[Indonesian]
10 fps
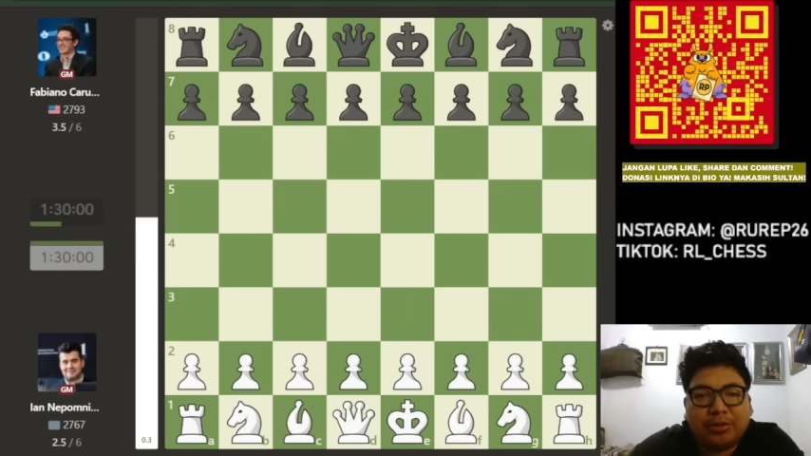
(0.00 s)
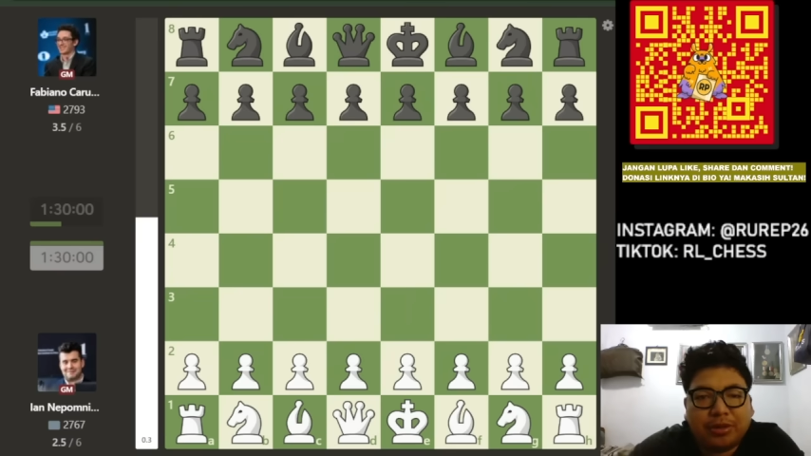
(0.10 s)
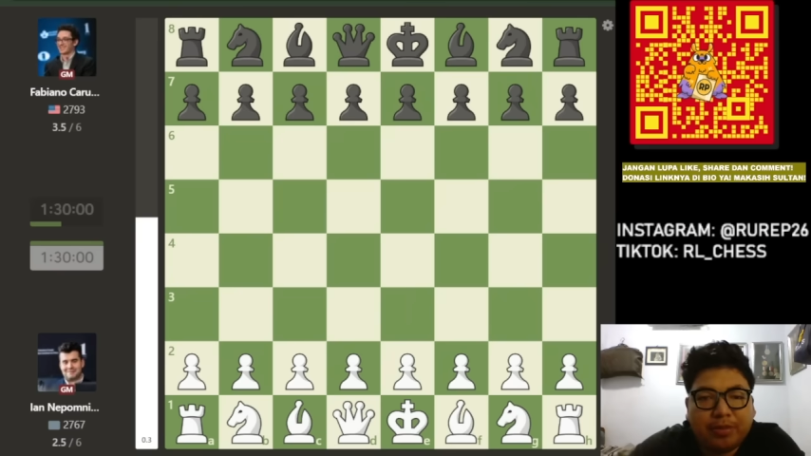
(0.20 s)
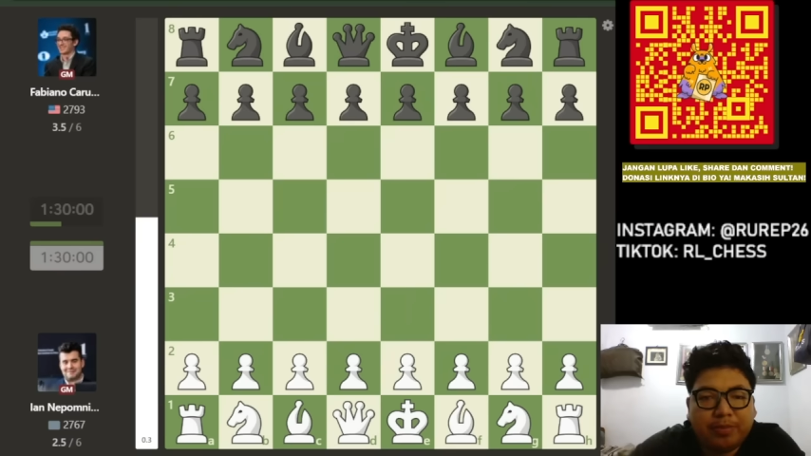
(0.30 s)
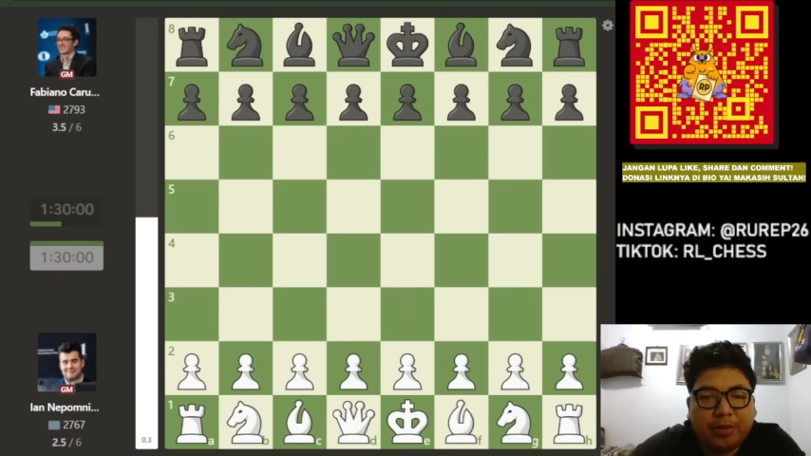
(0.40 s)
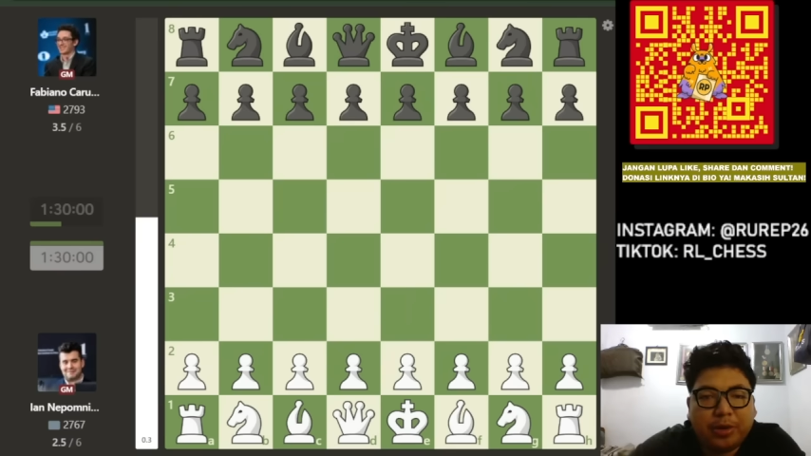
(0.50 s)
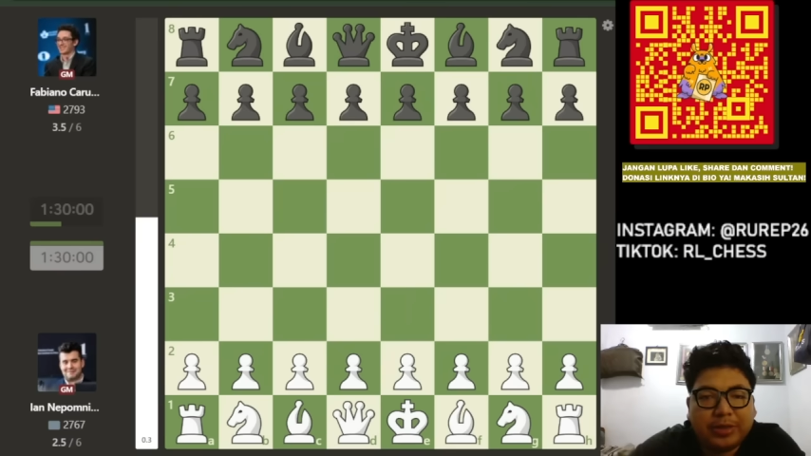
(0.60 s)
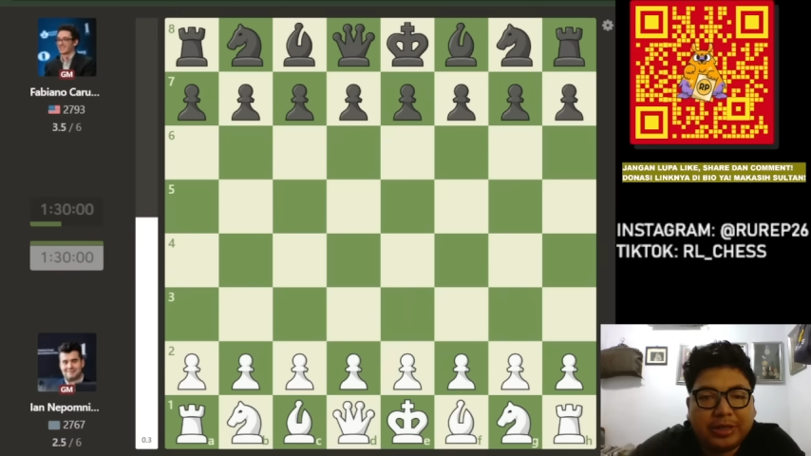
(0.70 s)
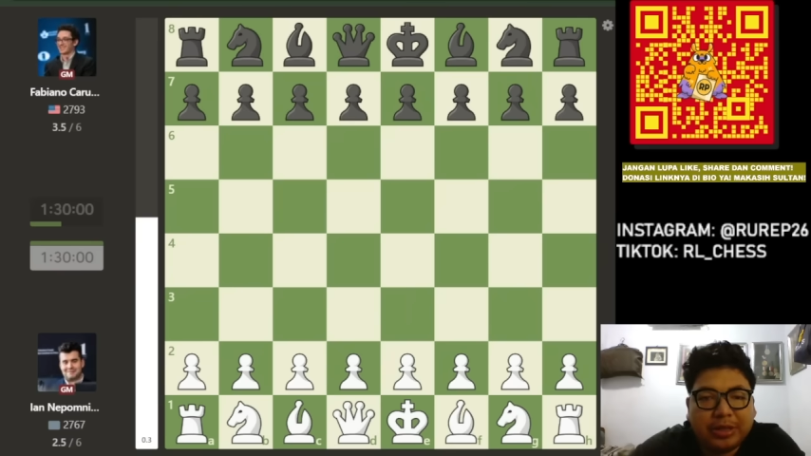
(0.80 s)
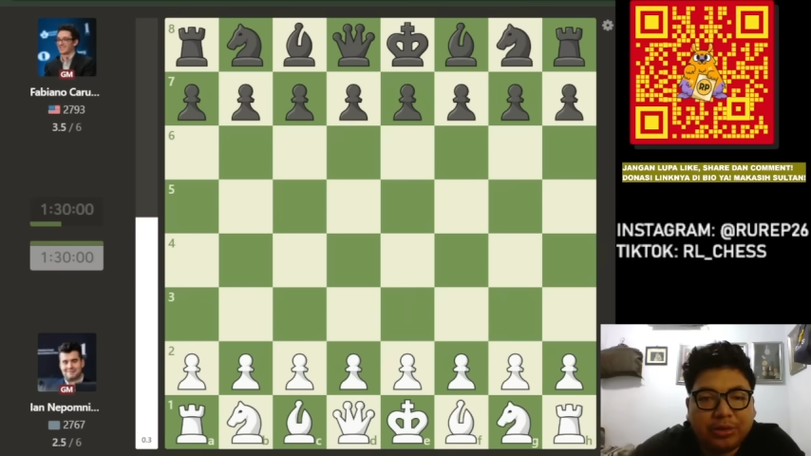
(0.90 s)
top
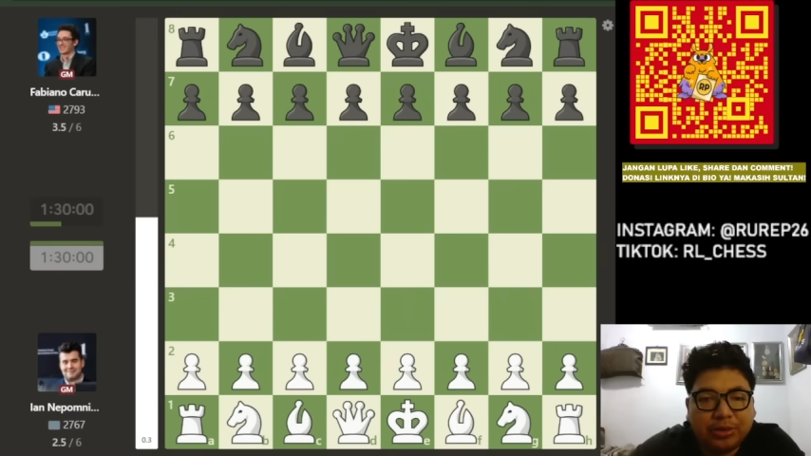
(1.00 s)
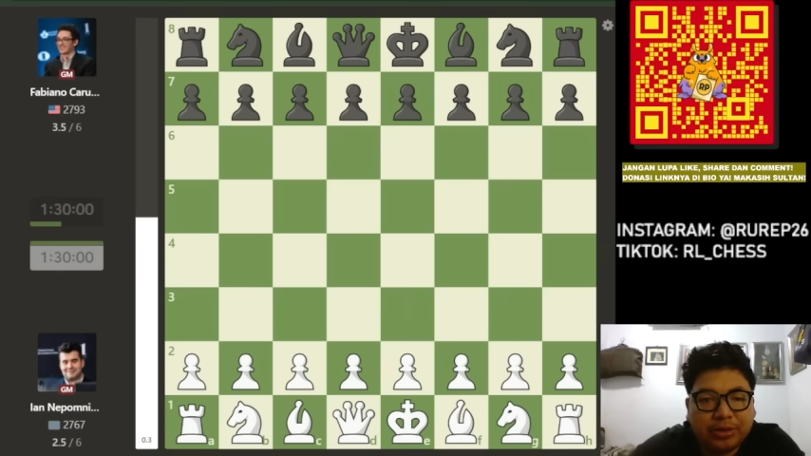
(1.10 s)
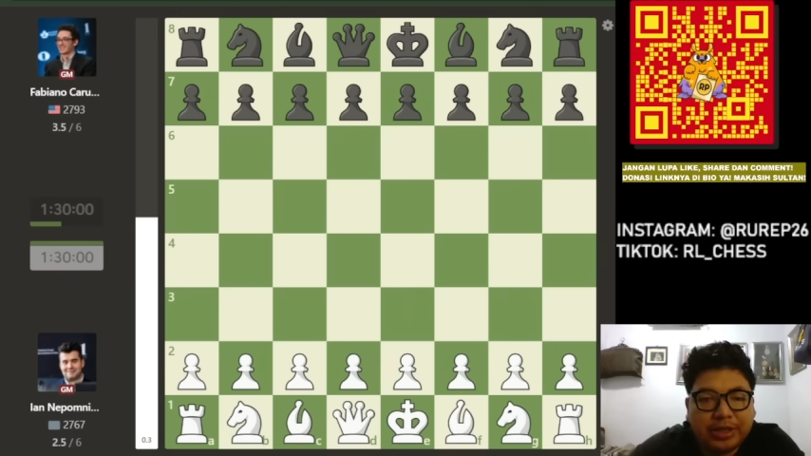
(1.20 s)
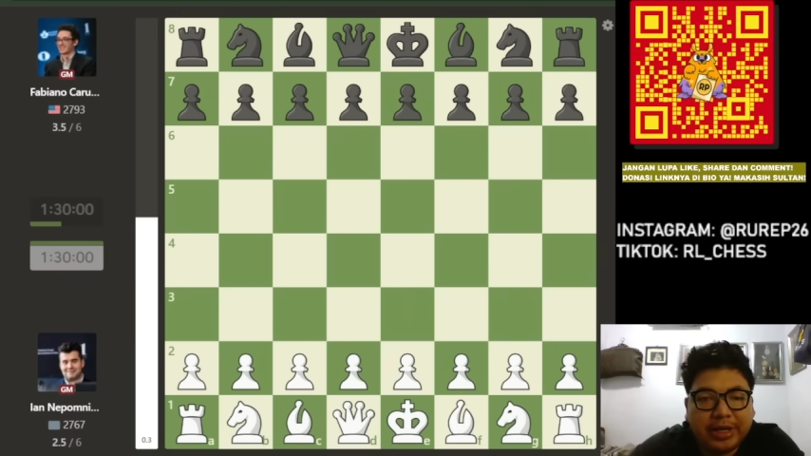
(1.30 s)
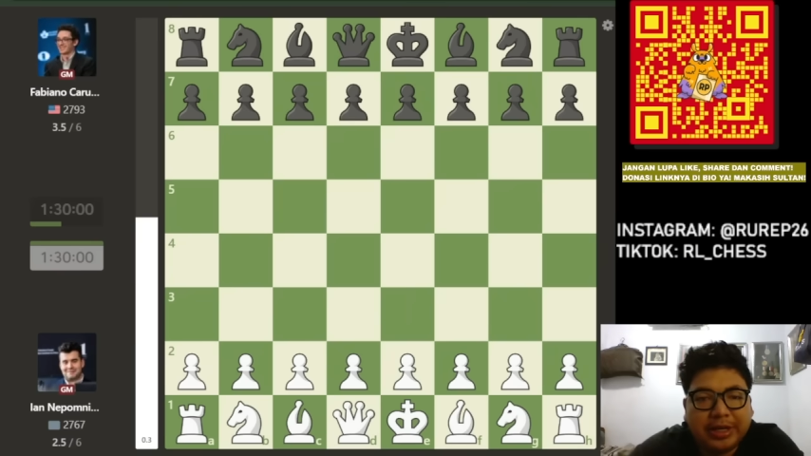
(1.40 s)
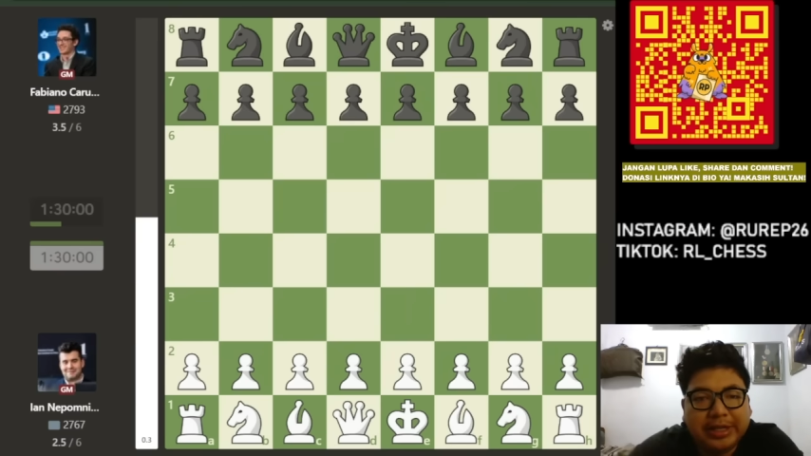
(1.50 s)
Nomor satu Rusia,